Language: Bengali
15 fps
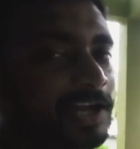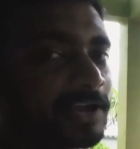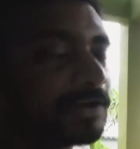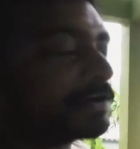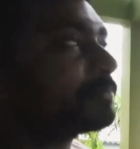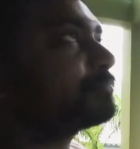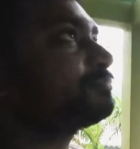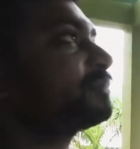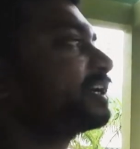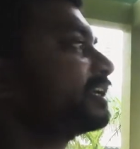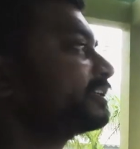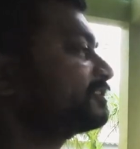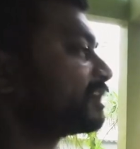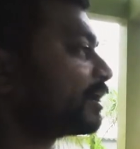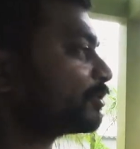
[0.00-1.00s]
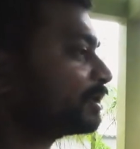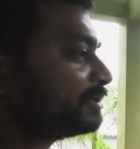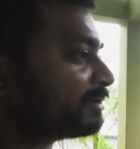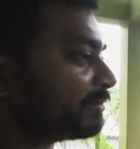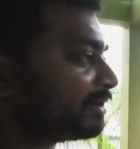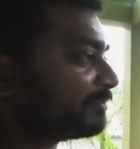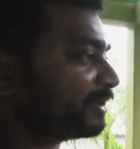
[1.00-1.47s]
এবার মানে যাও
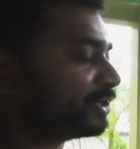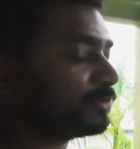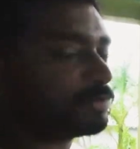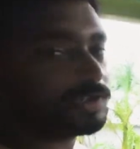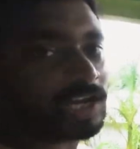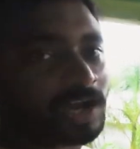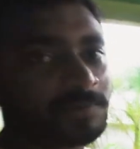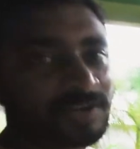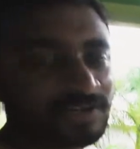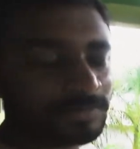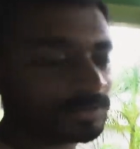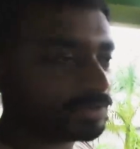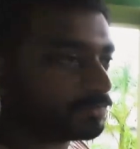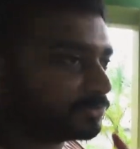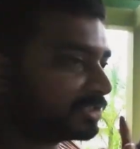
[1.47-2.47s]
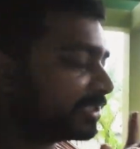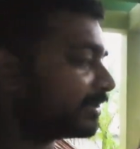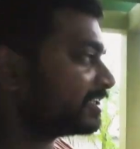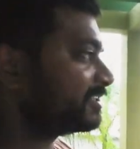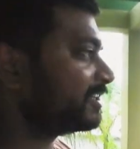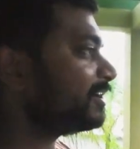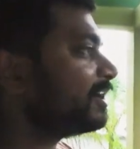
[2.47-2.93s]
কীভাবে বেরোবো না বেরোবো বুঝতে
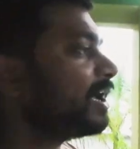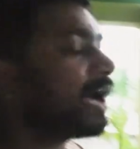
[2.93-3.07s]
পারছি না